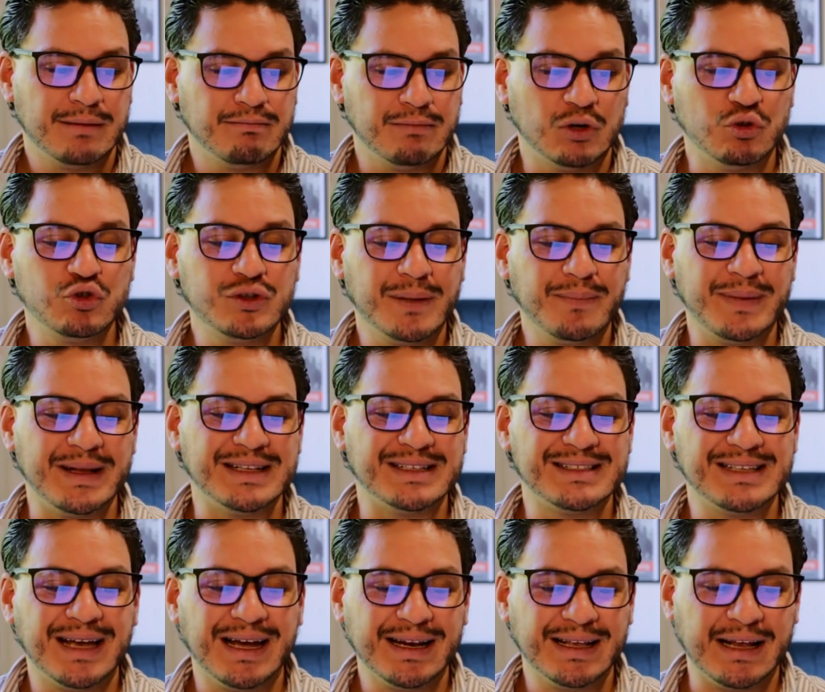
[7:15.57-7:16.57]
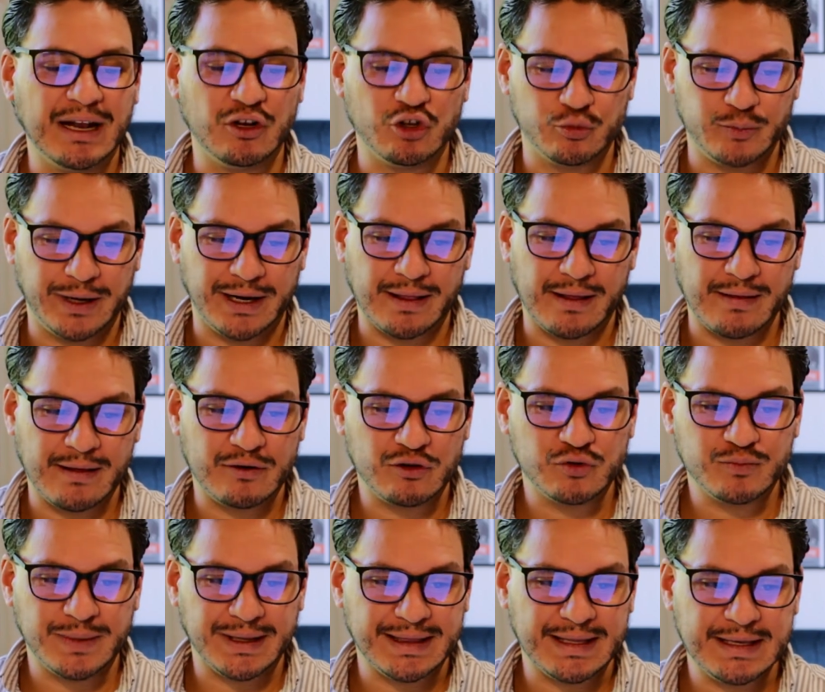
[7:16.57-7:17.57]
Me gusta pensar que los
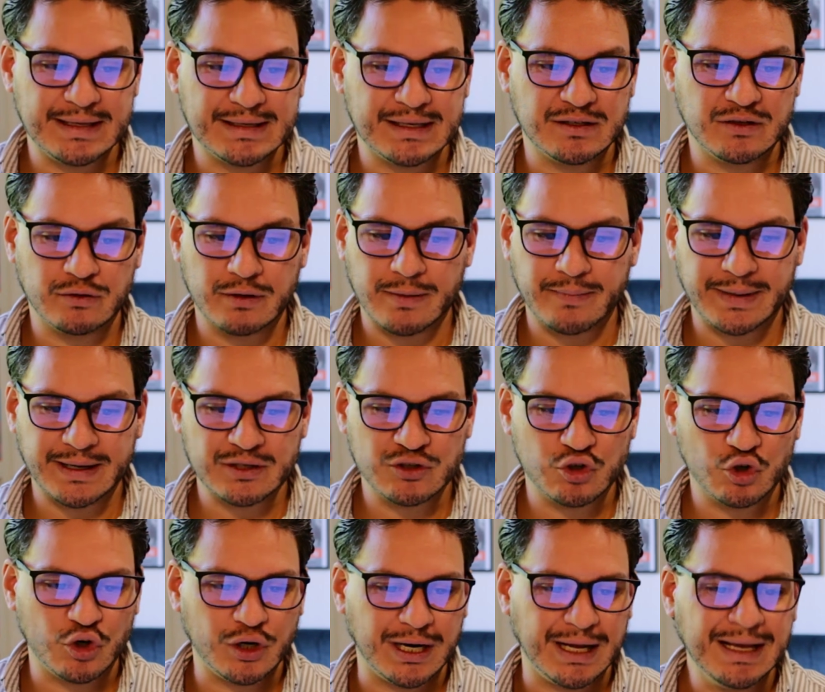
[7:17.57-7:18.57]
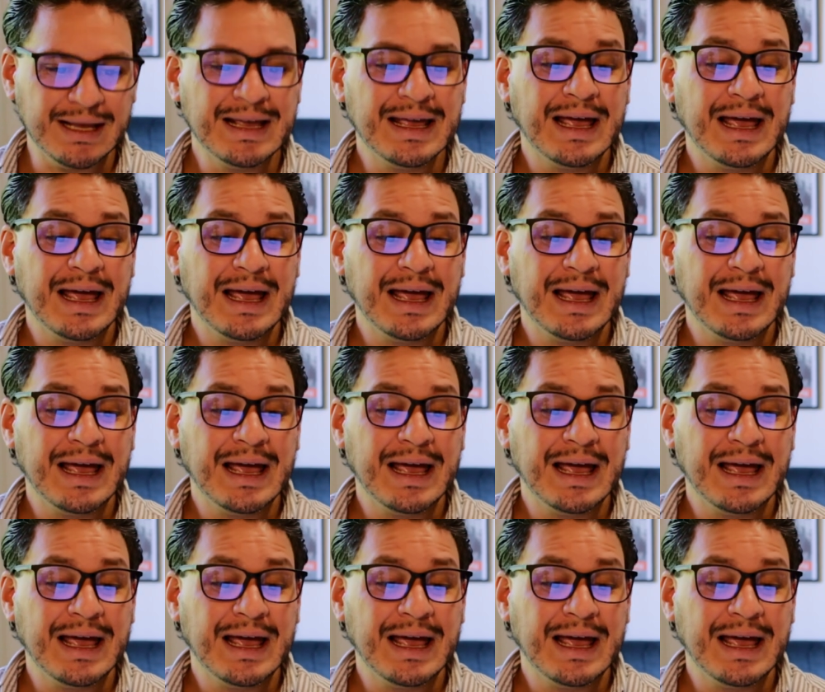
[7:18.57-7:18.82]
verdaderos matices de una persona